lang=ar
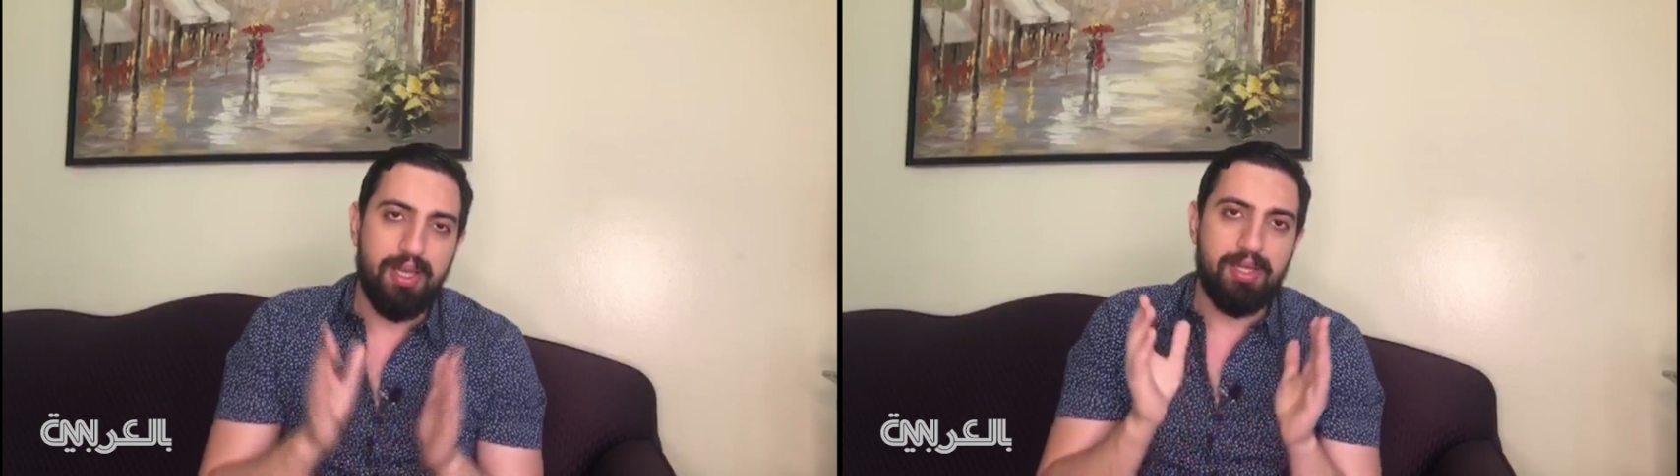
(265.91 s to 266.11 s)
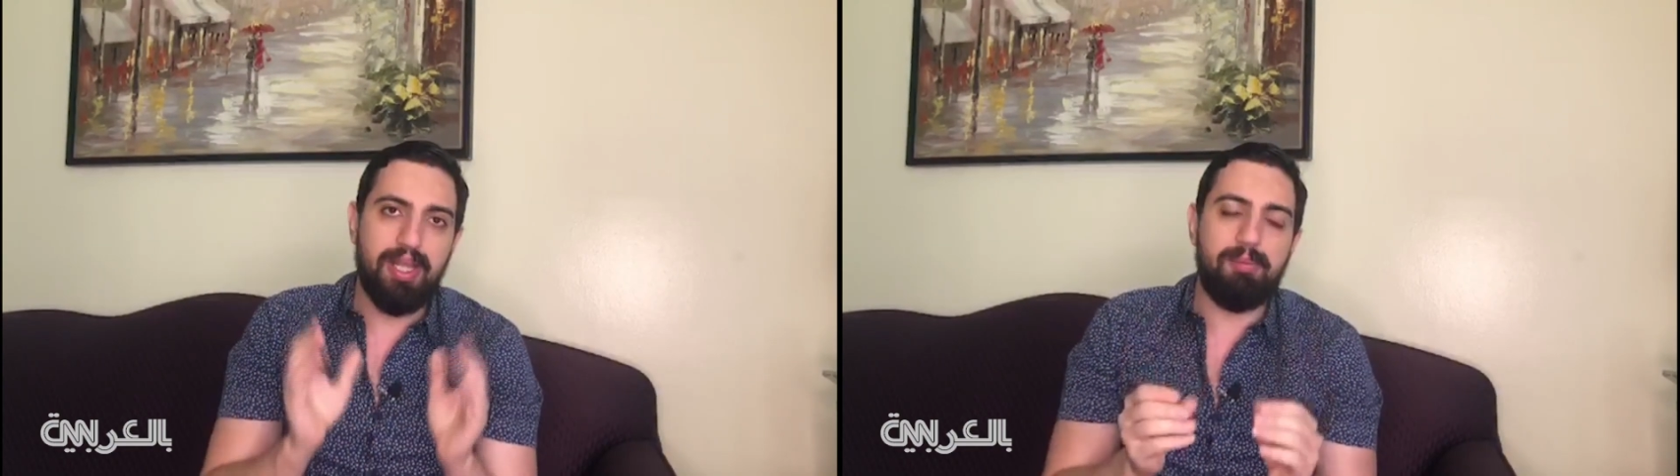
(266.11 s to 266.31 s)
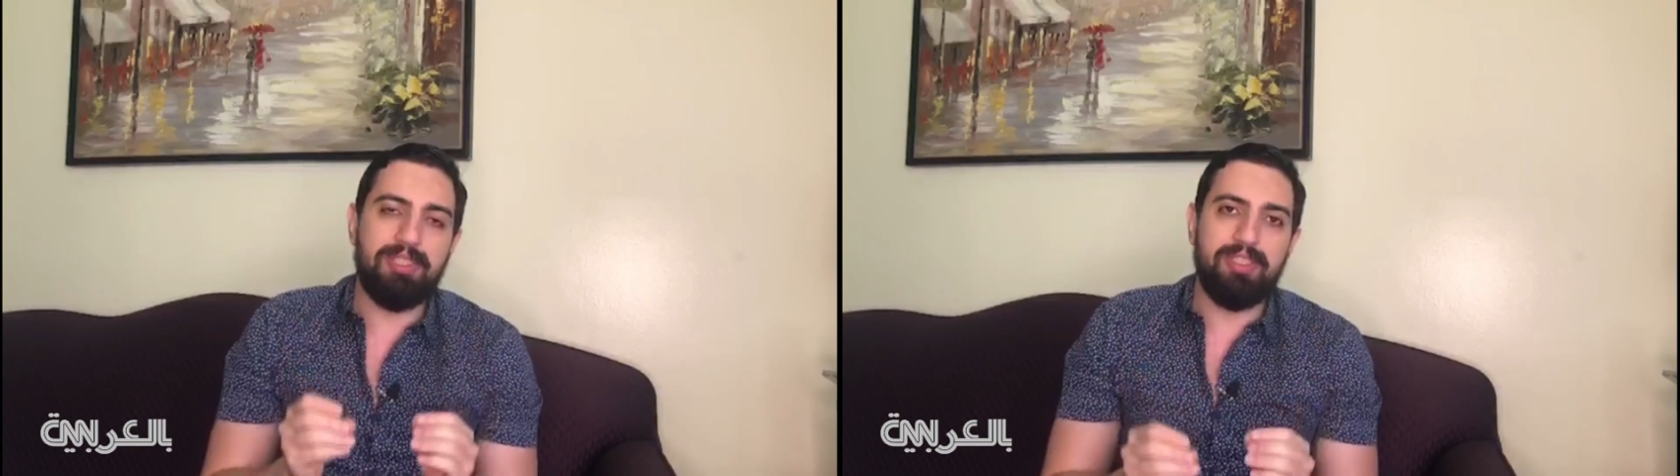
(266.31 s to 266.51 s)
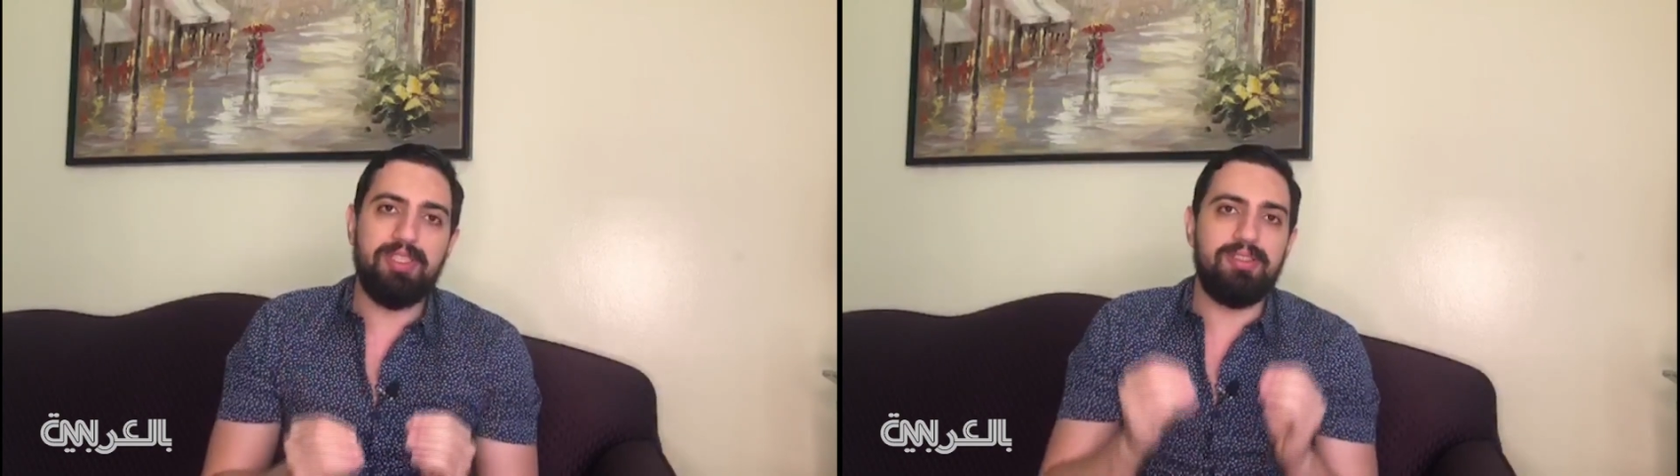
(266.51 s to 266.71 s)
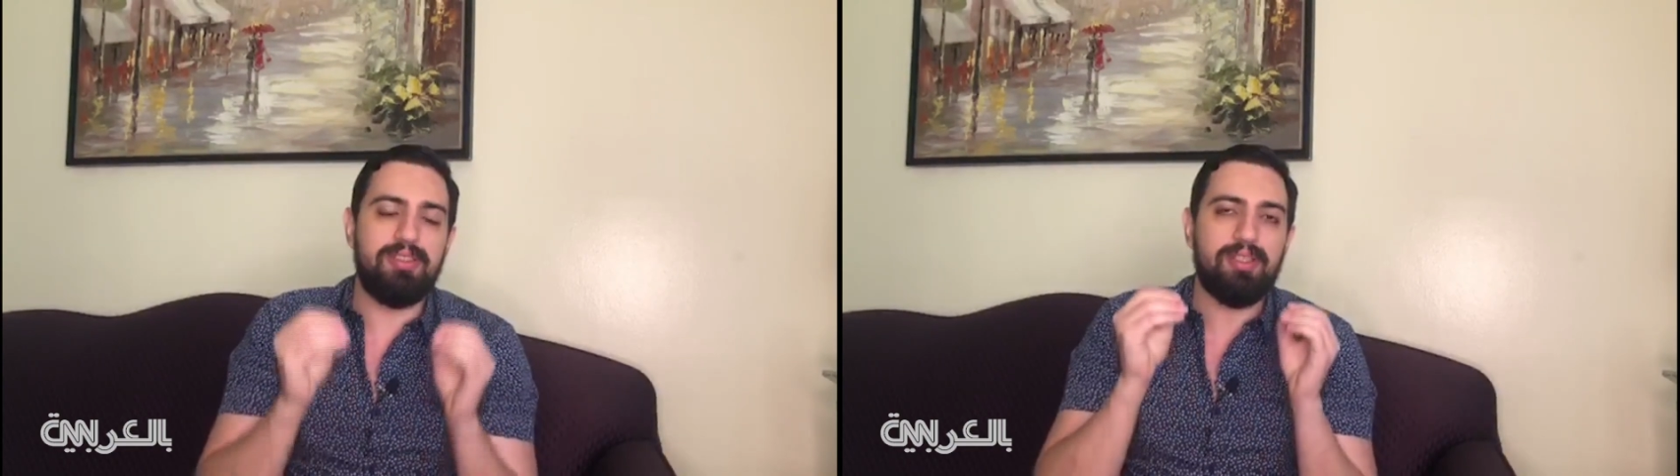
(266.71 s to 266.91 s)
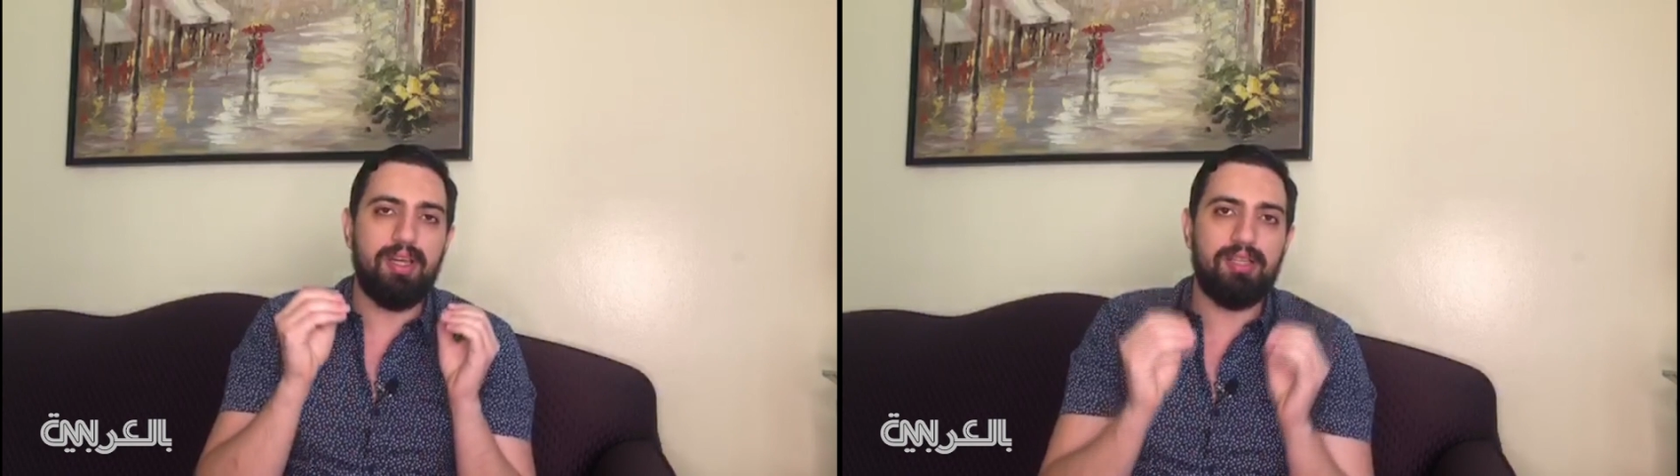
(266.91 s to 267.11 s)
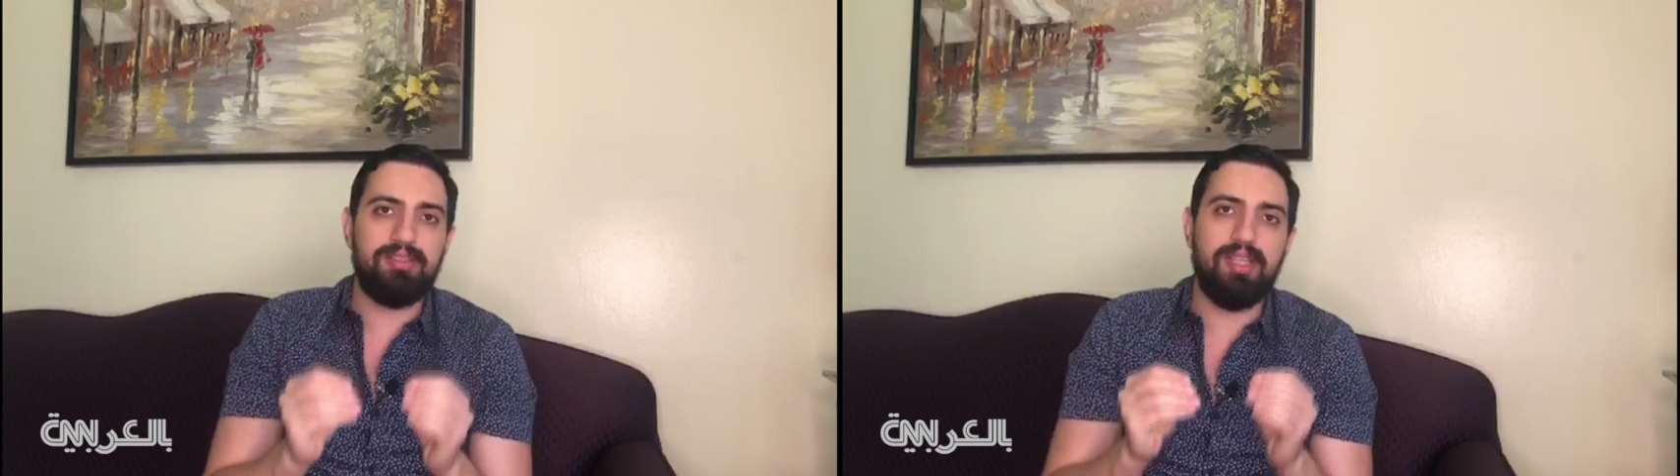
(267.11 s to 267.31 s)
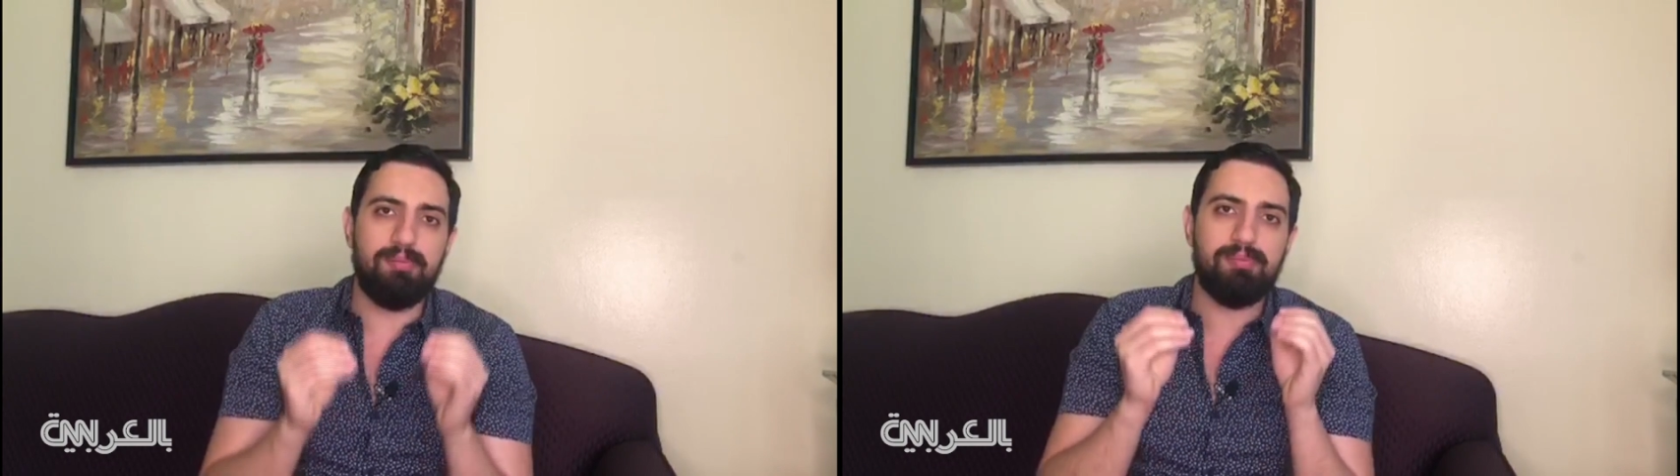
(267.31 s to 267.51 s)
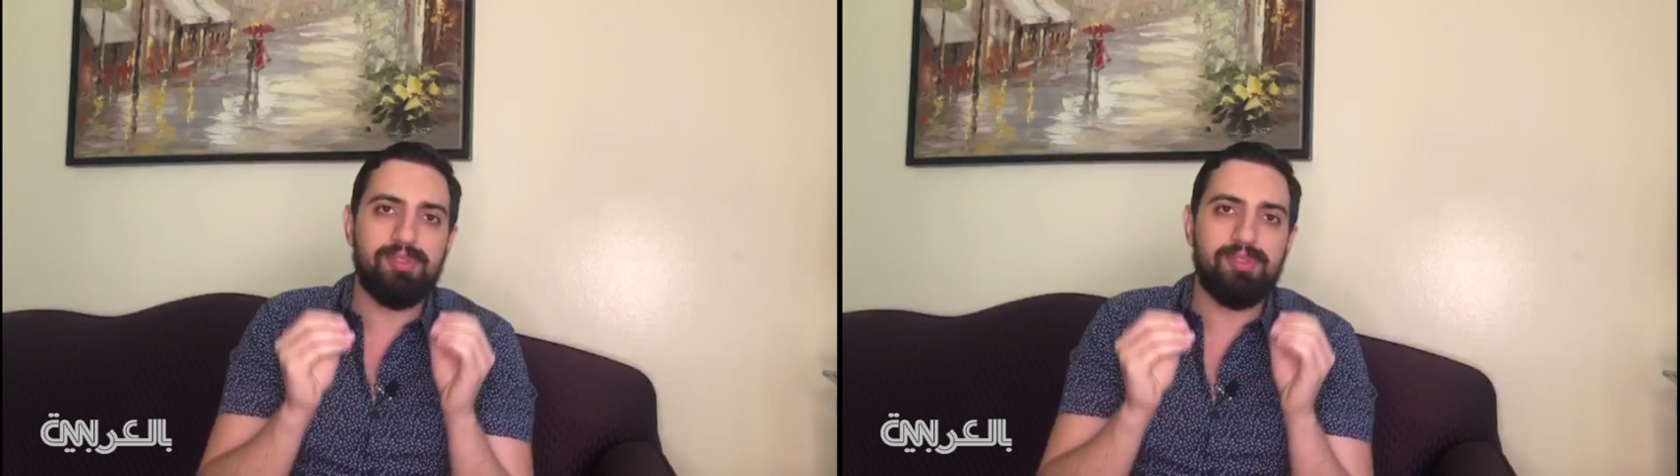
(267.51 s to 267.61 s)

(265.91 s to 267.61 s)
ريال مدريد قدم